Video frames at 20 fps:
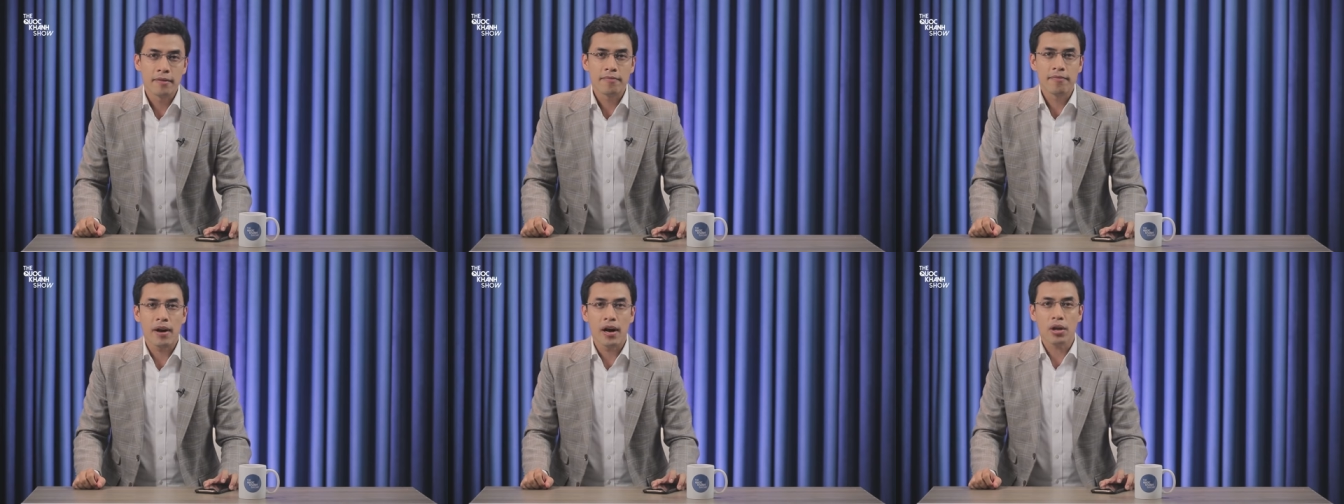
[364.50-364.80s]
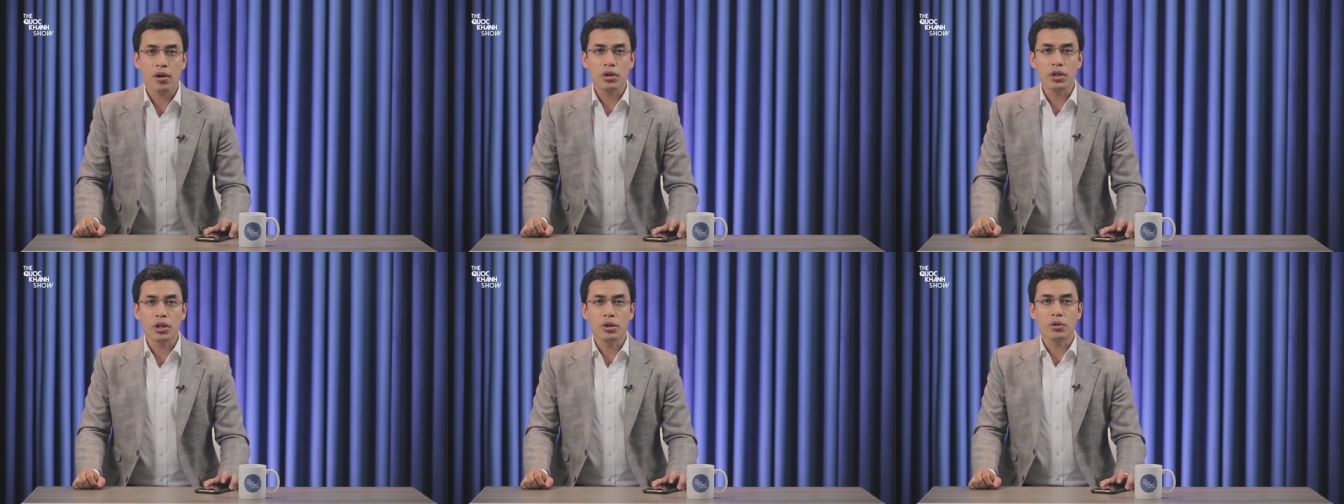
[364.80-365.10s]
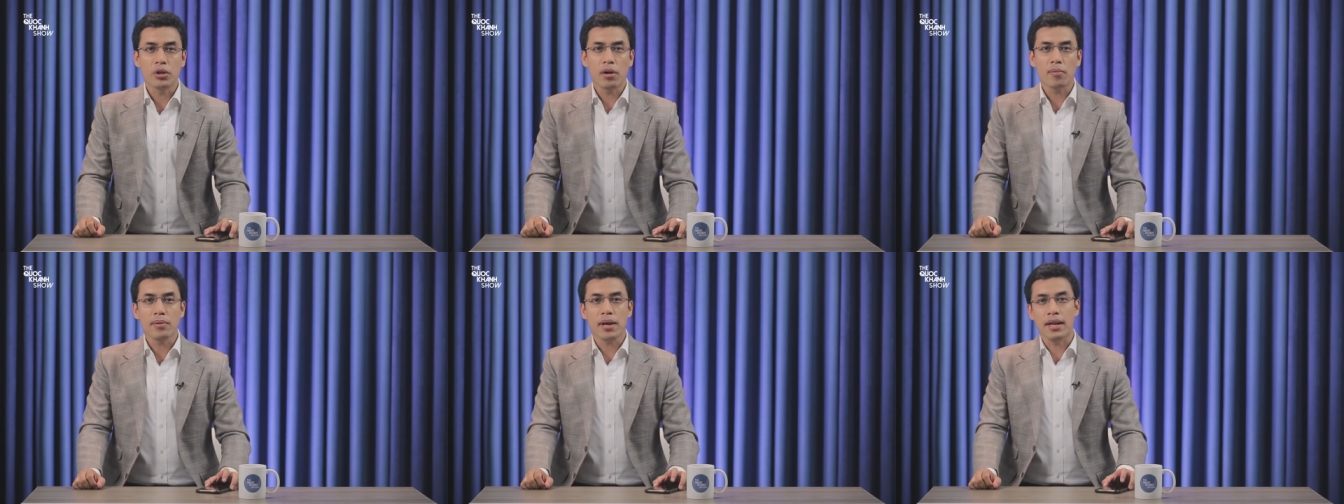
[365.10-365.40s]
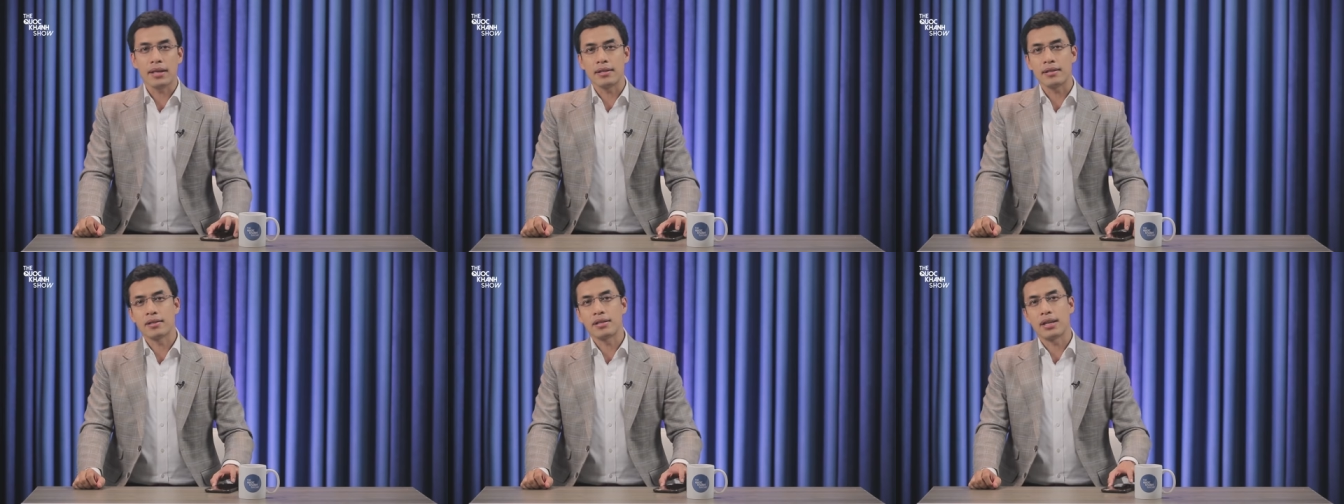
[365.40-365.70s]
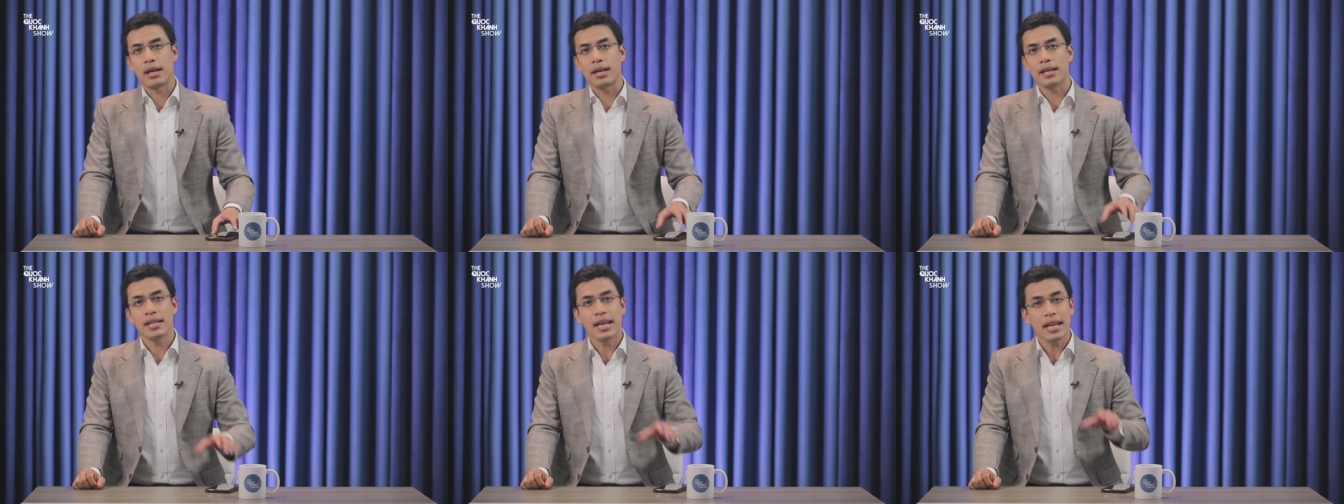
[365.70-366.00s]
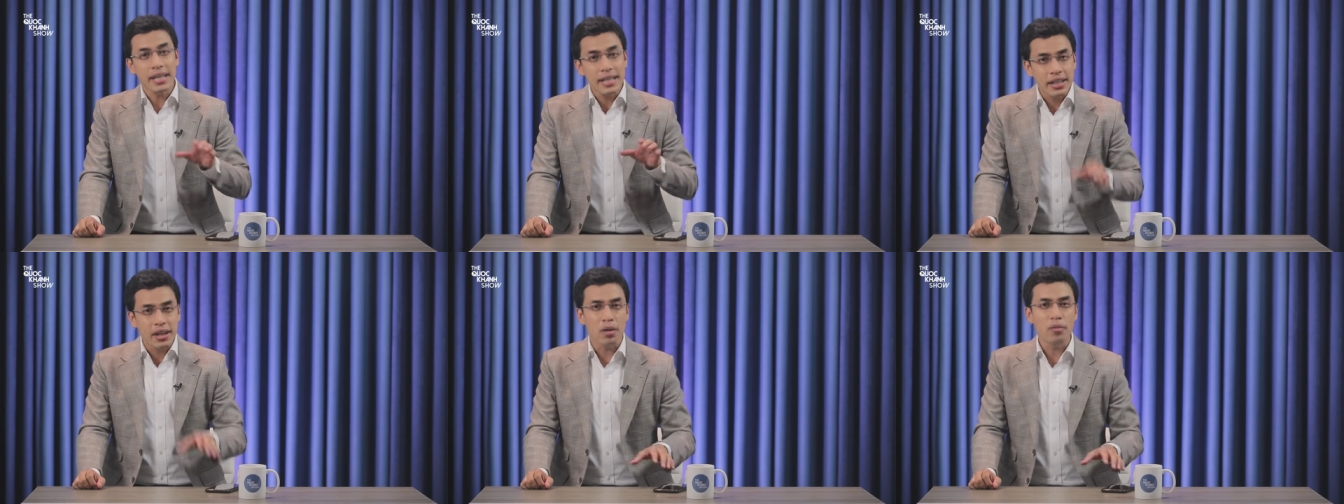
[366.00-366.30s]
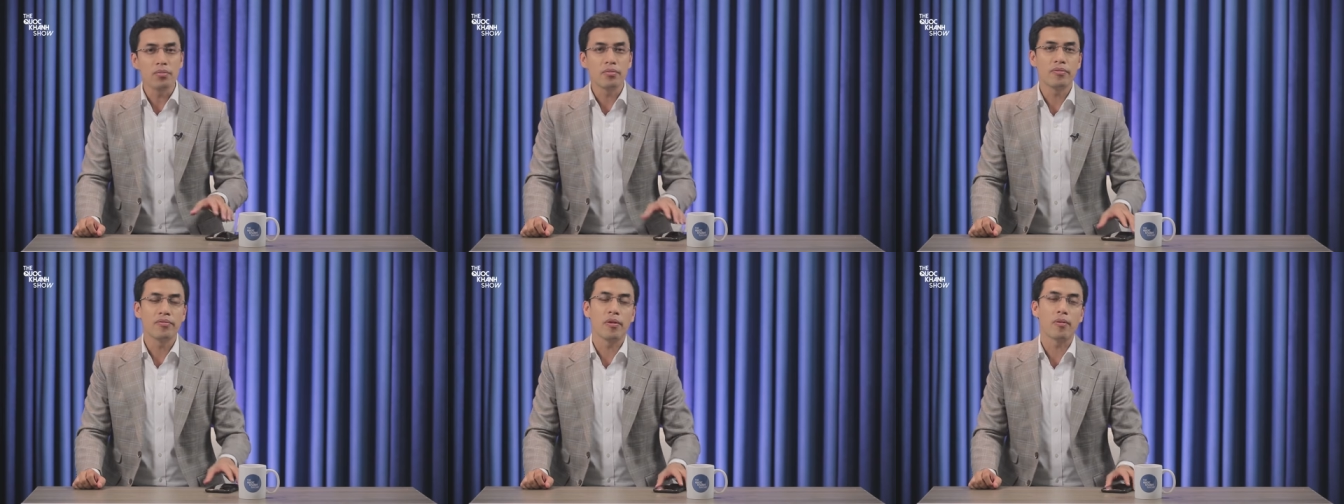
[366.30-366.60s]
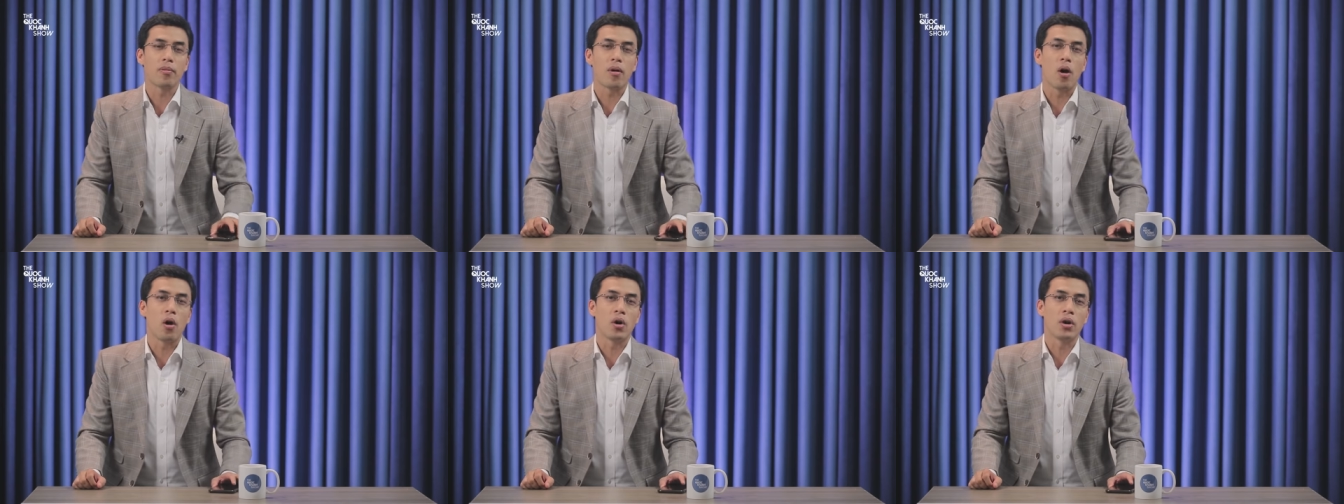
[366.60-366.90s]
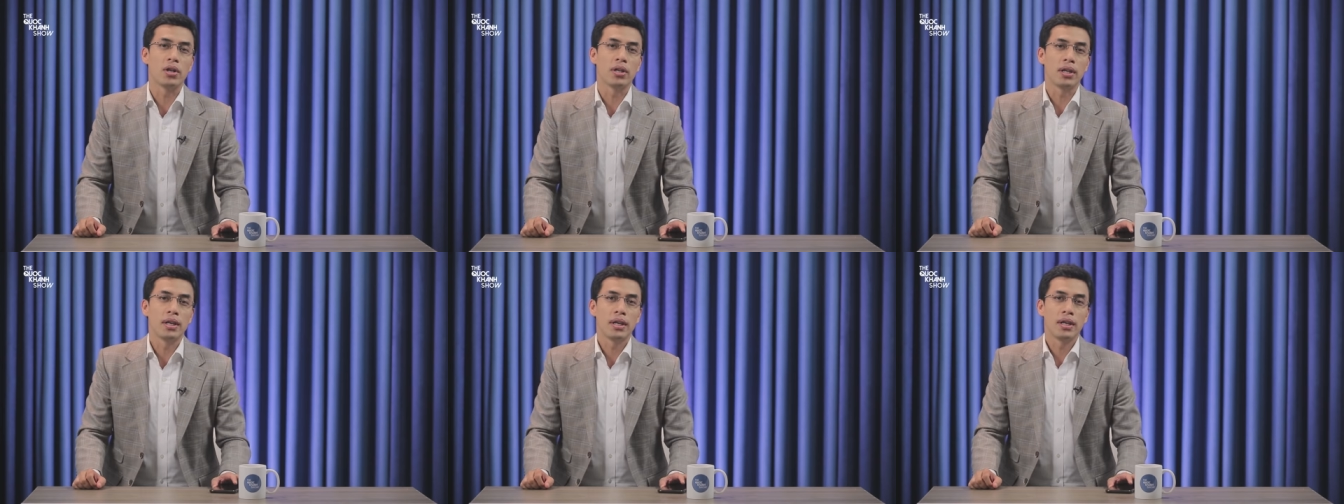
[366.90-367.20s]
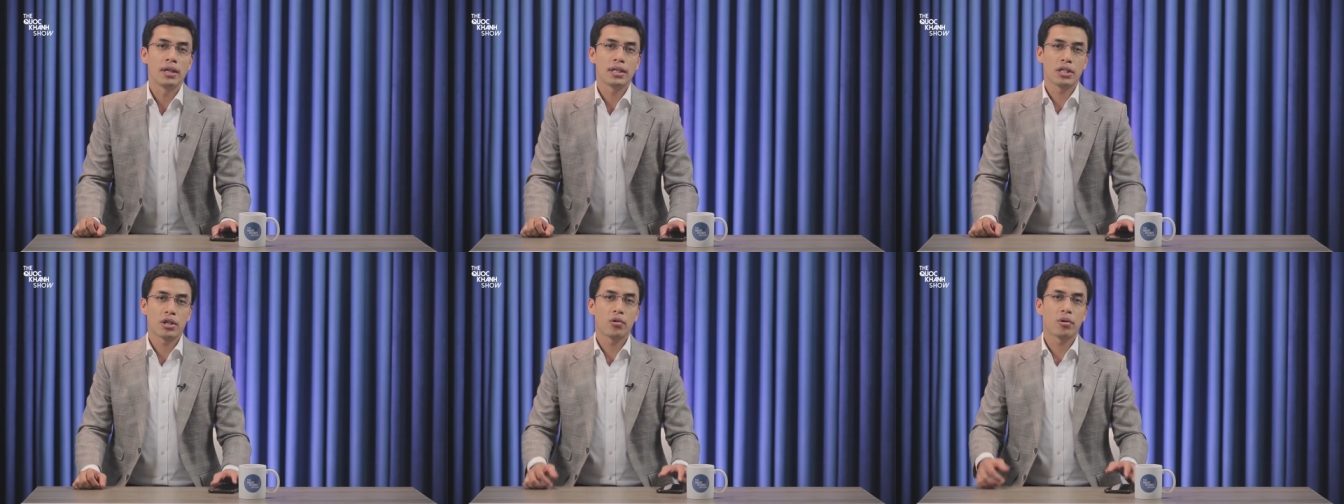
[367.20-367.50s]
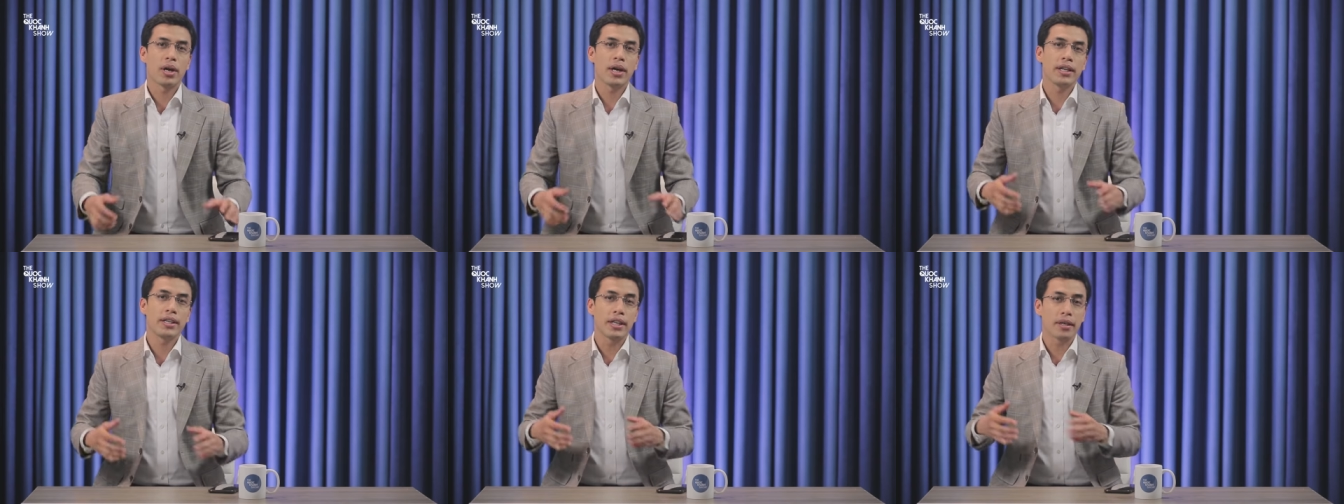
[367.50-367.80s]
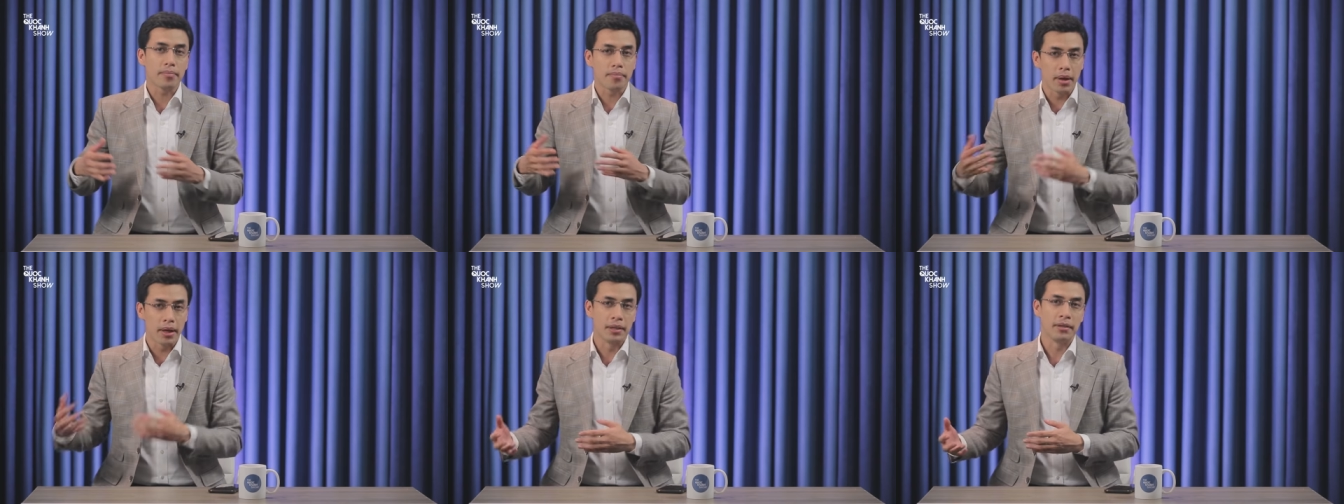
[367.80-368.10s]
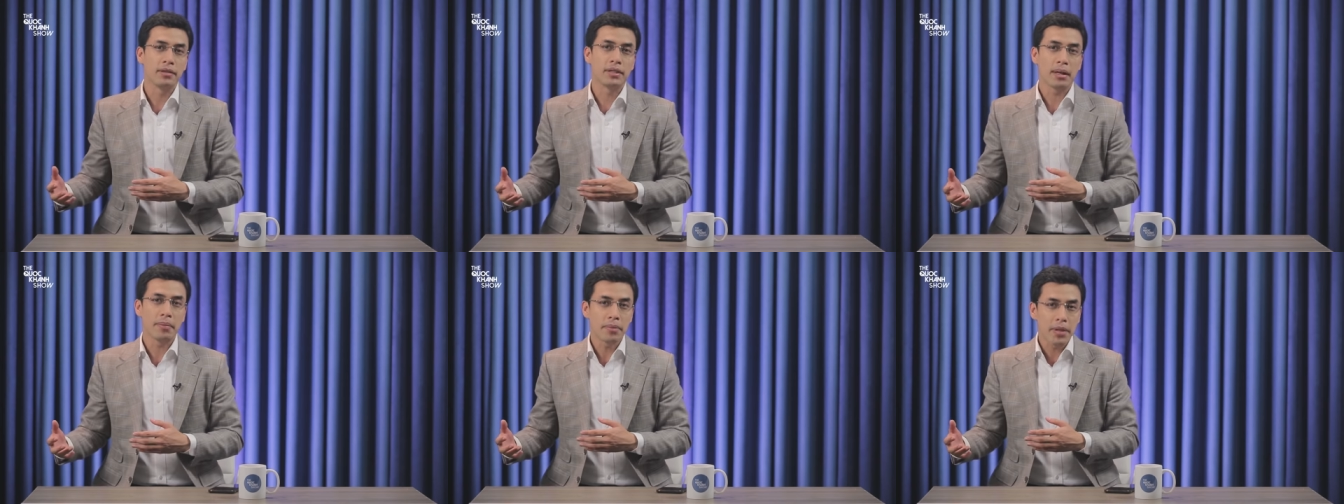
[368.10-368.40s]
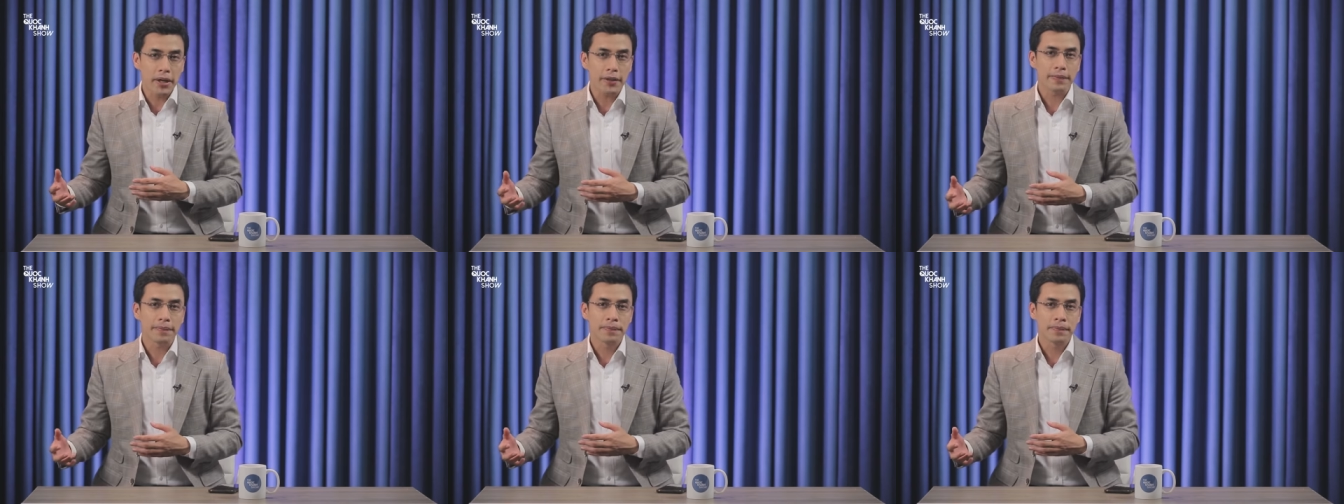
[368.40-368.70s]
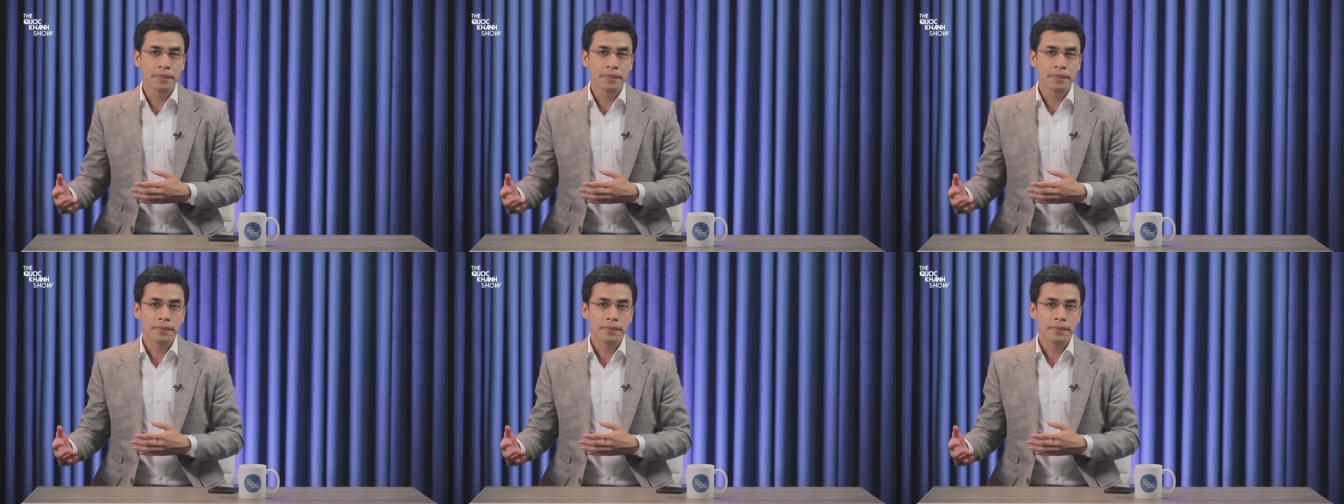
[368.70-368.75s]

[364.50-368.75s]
và có nhiều nhóm ngành sẽ nhanh chóng phục hồi sau khi dịch bệnh chấm dứt.